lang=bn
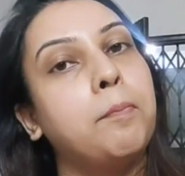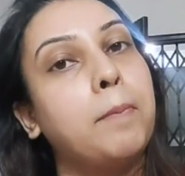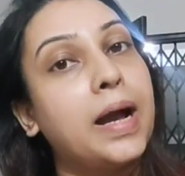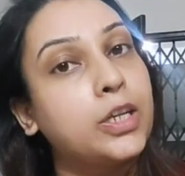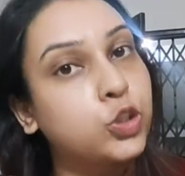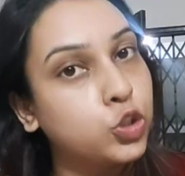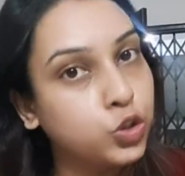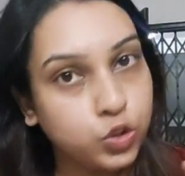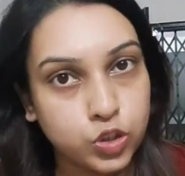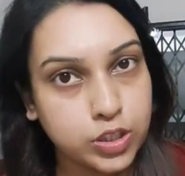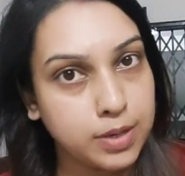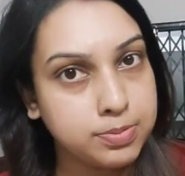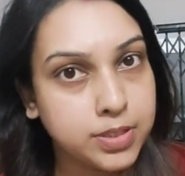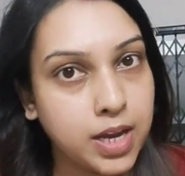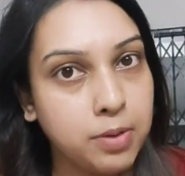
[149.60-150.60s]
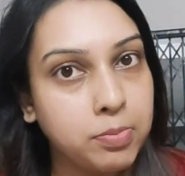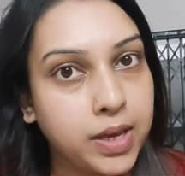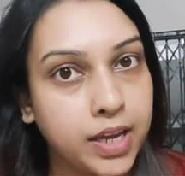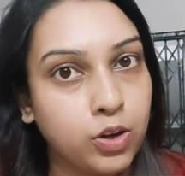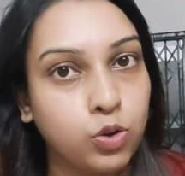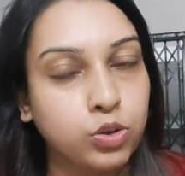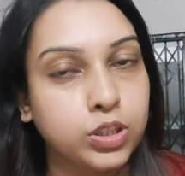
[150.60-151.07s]
পাঁচশো জন সাবস্ক্রাইব
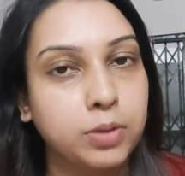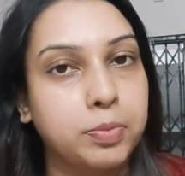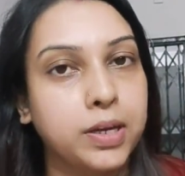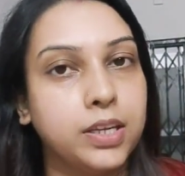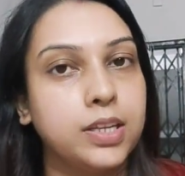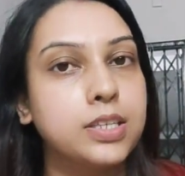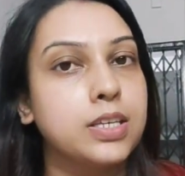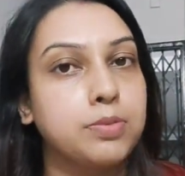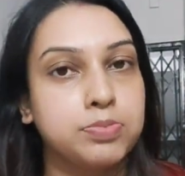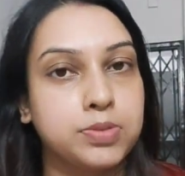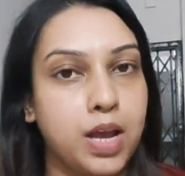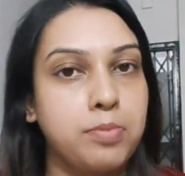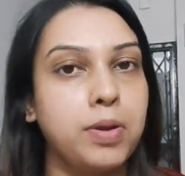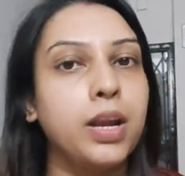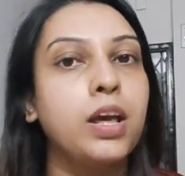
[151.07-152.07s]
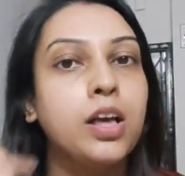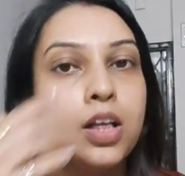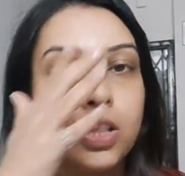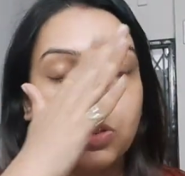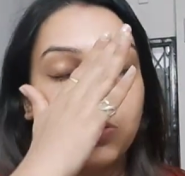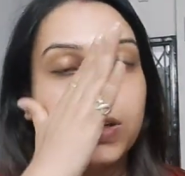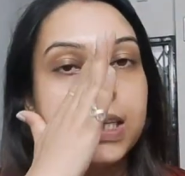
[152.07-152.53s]
গেন করতে পারিনি সাবস্ক্রাইবার
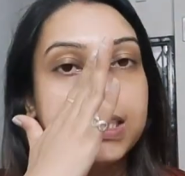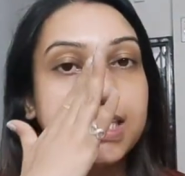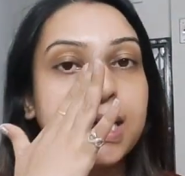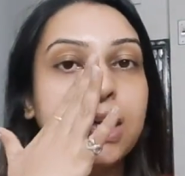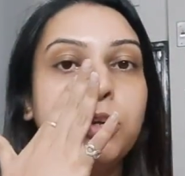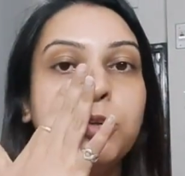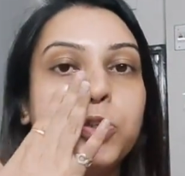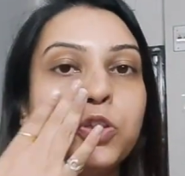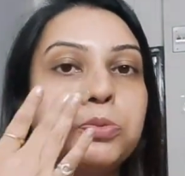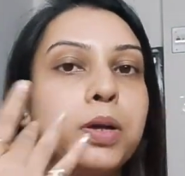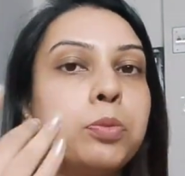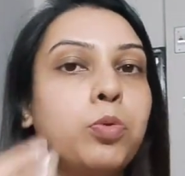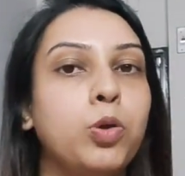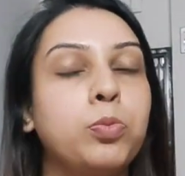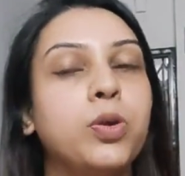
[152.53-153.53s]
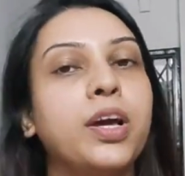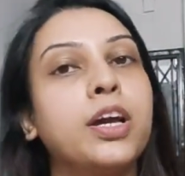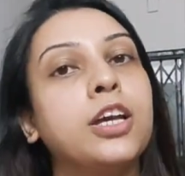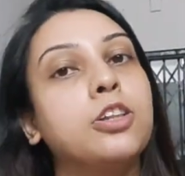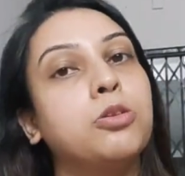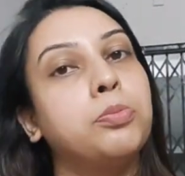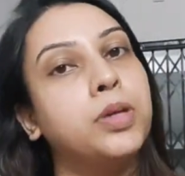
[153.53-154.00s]
তো নিজেকে ইউটিউবার বলবো না
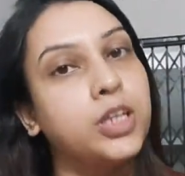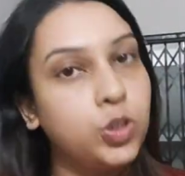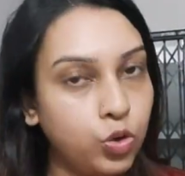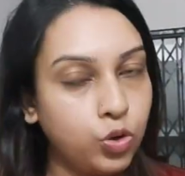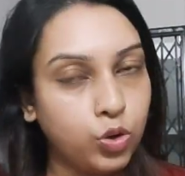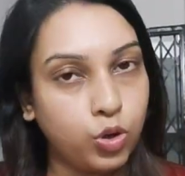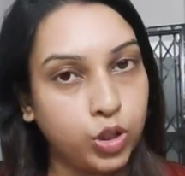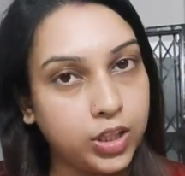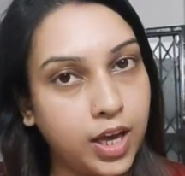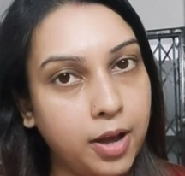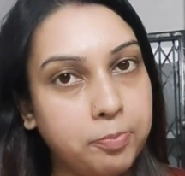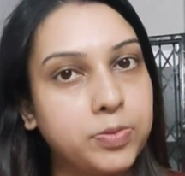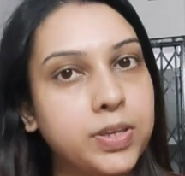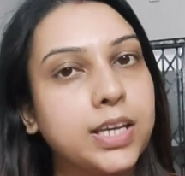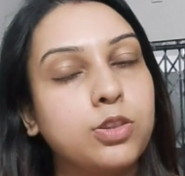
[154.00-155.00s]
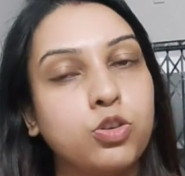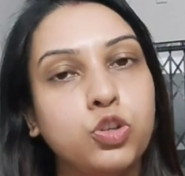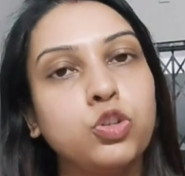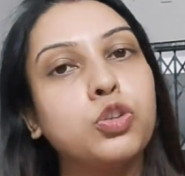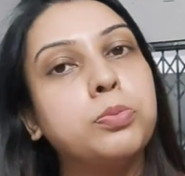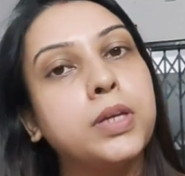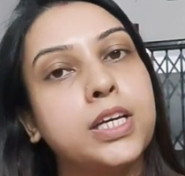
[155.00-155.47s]
কিন্তু ভিডিওর কথা যেহেতু
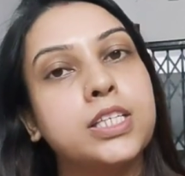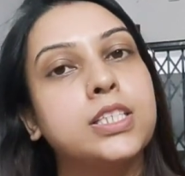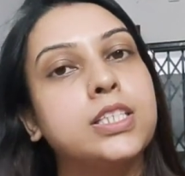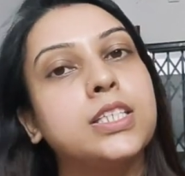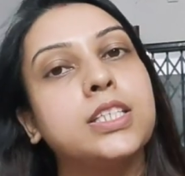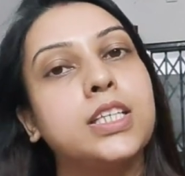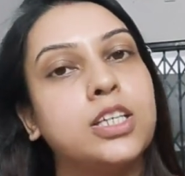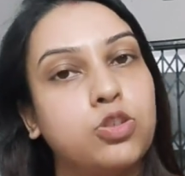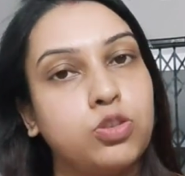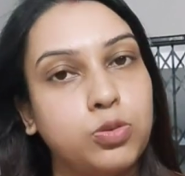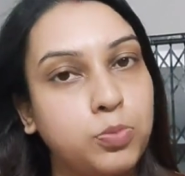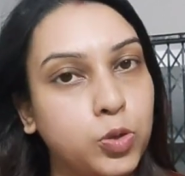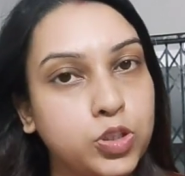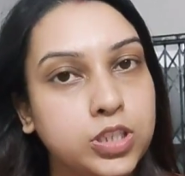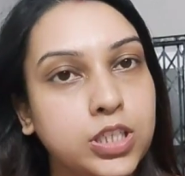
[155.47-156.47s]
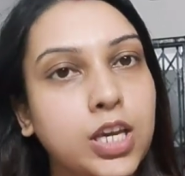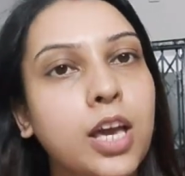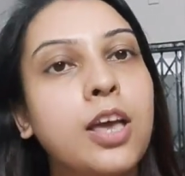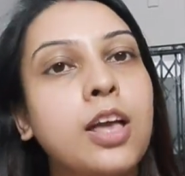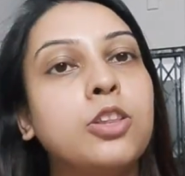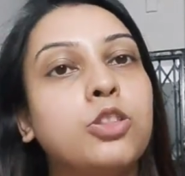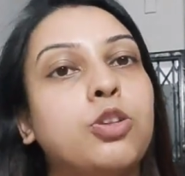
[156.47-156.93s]
ইউটিউবে এসেছি সেজন্য বলছি
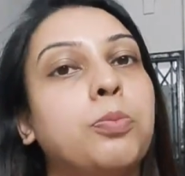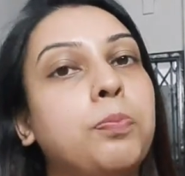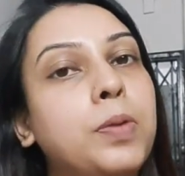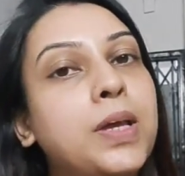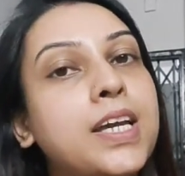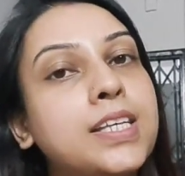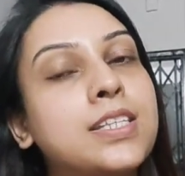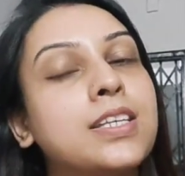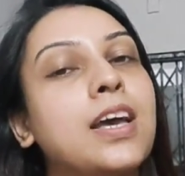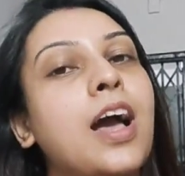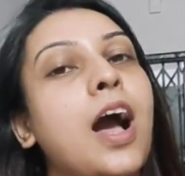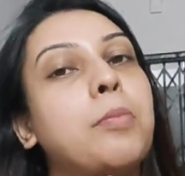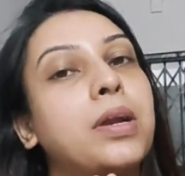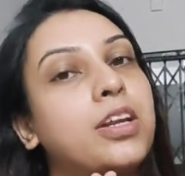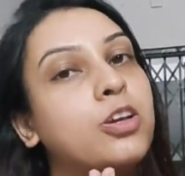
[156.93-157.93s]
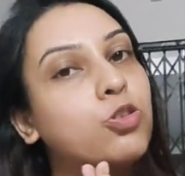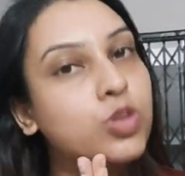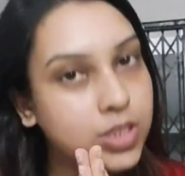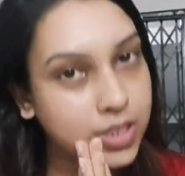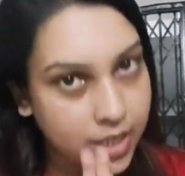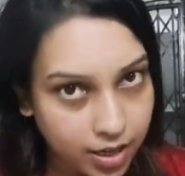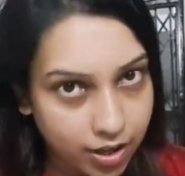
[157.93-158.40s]
তো প্লিজ আমার
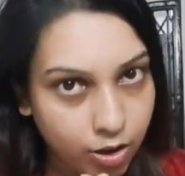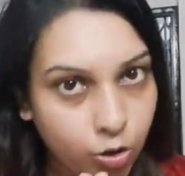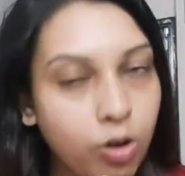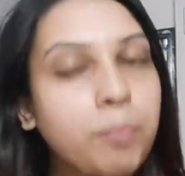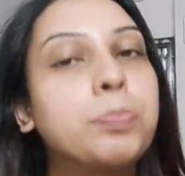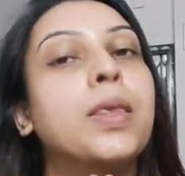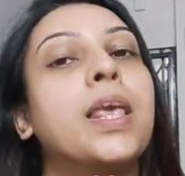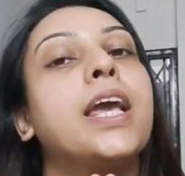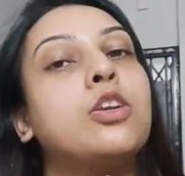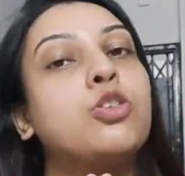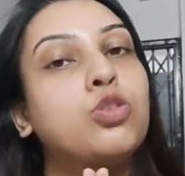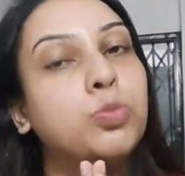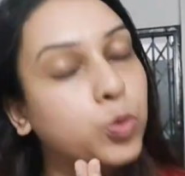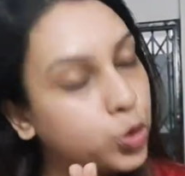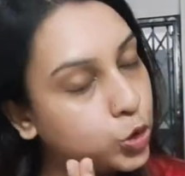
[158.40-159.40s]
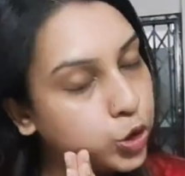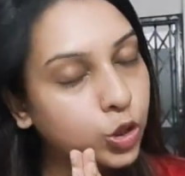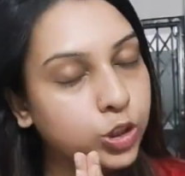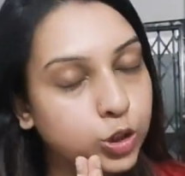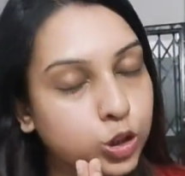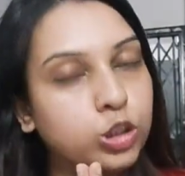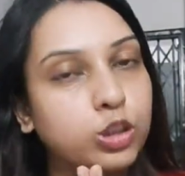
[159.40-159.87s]
রিকোয়েস্টটা রেখো একটু
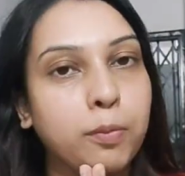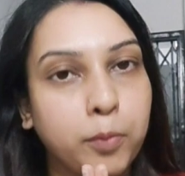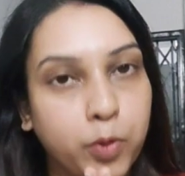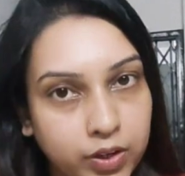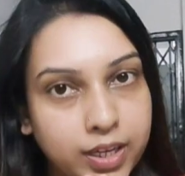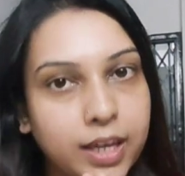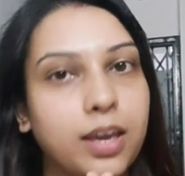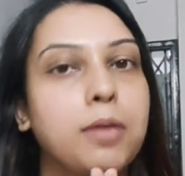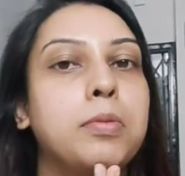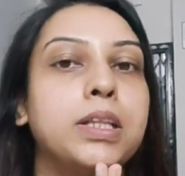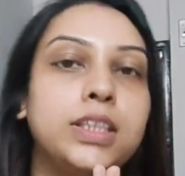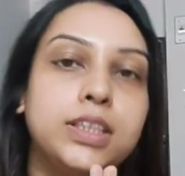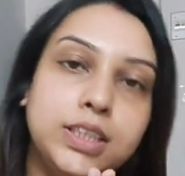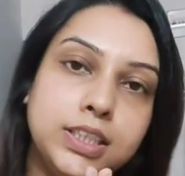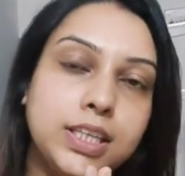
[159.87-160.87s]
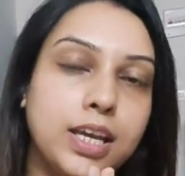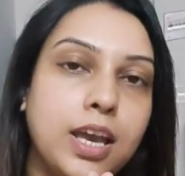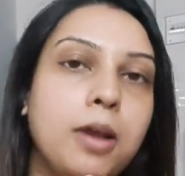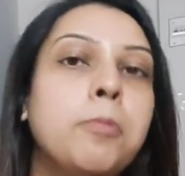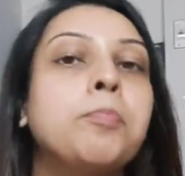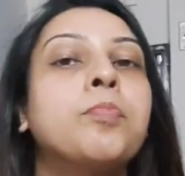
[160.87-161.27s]
বুঝো ছোট বোনটাকে বা দিদিটাকে